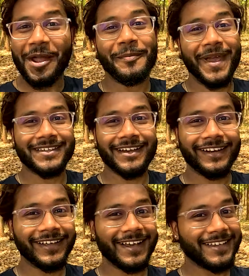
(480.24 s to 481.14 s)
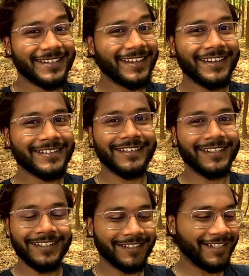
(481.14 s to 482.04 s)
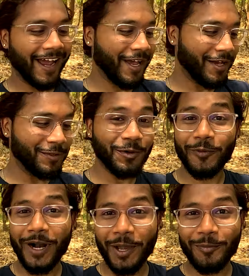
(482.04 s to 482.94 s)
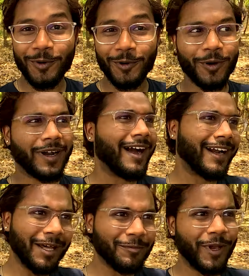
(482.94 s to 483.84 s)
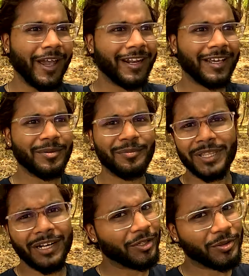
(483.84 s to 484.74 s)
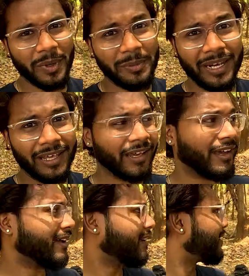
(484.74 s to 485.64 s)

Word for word: डैम में ऐसा नहीं है सीरियसली चाहे धुरवा डैम बोलो कांके डैम तो है नहीं पतरातू में भी नहीं है